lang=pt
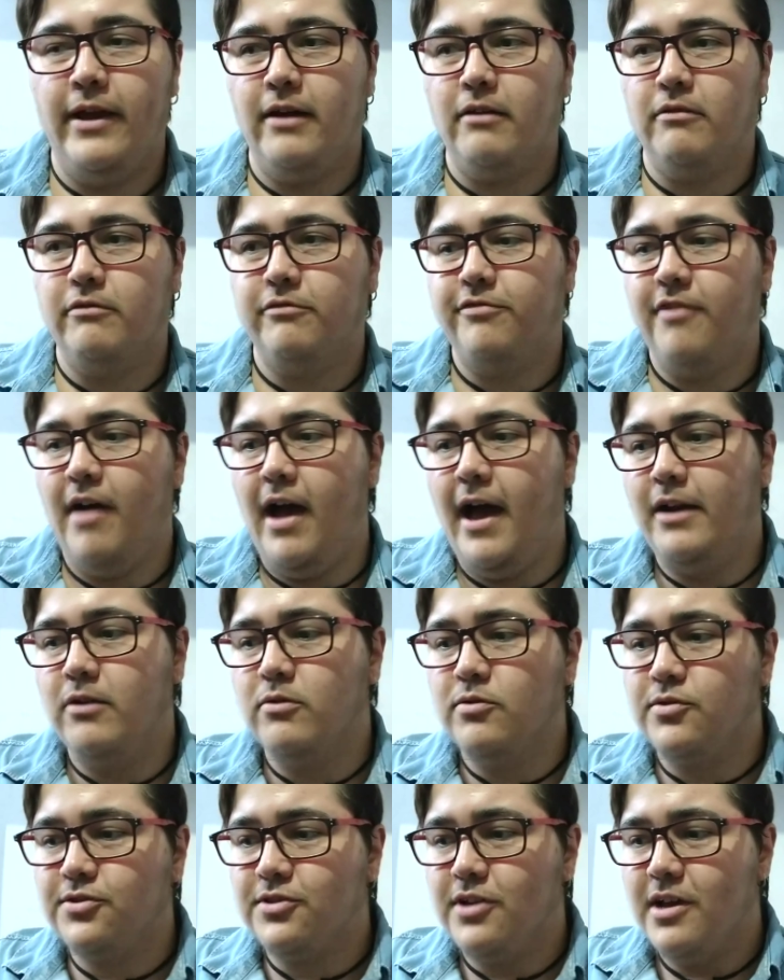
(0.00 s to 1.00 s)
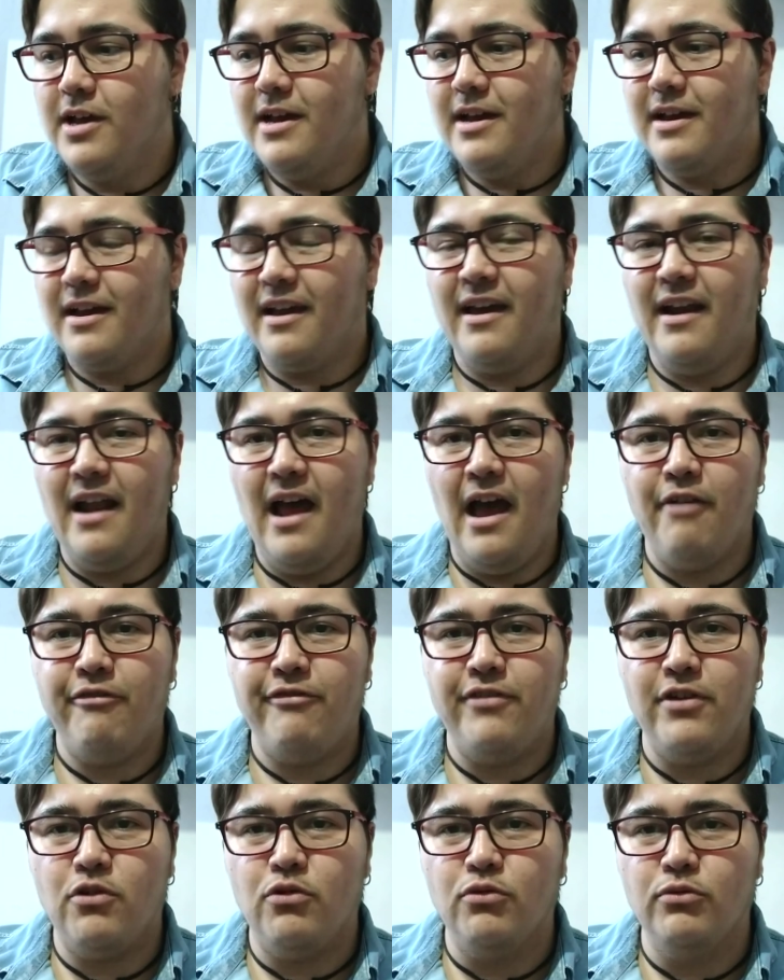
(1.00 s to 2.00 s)
eram vários
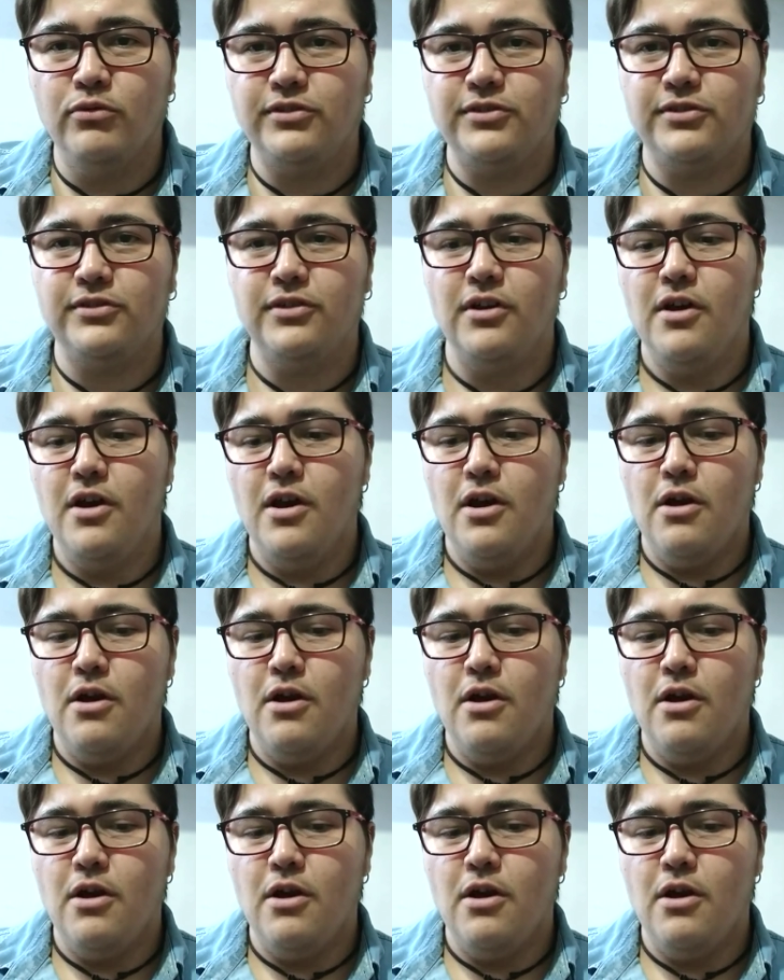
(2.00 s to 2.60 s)
gráficos